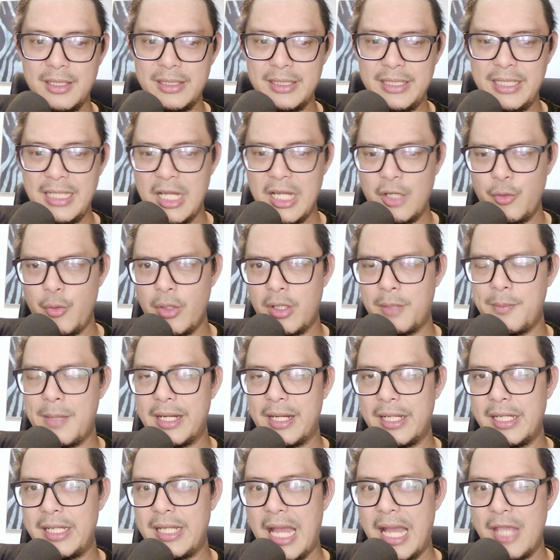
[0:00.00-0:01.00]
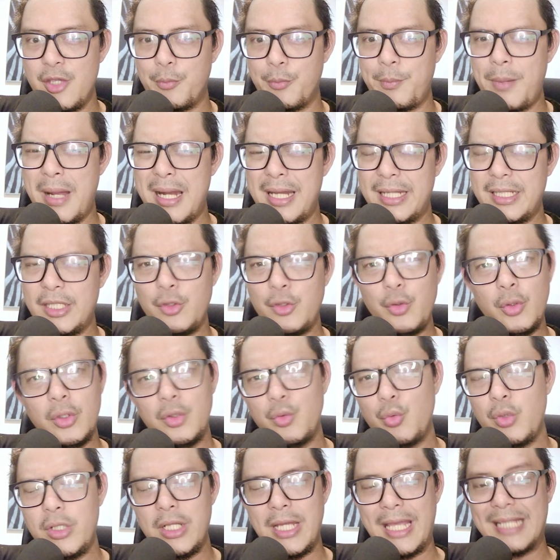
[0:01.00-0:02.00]
di lagu yang kemarin di Ayu Palet itu kan
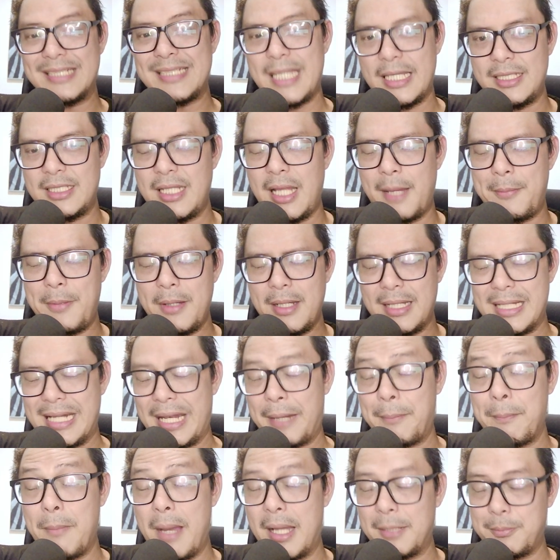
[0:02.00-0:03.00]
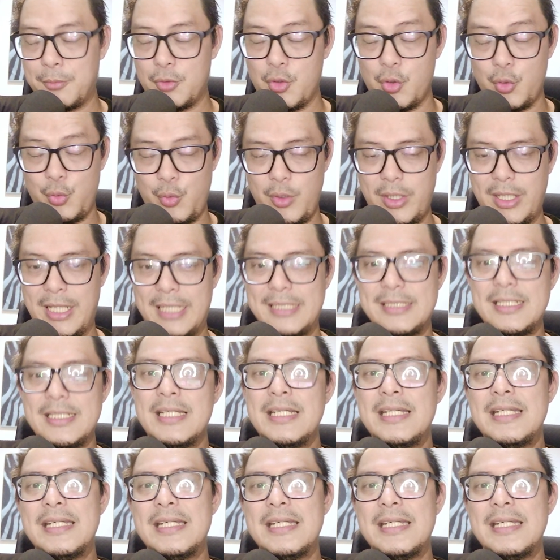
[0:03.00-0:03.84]
gue udah excited apa keren banget menurut gue guys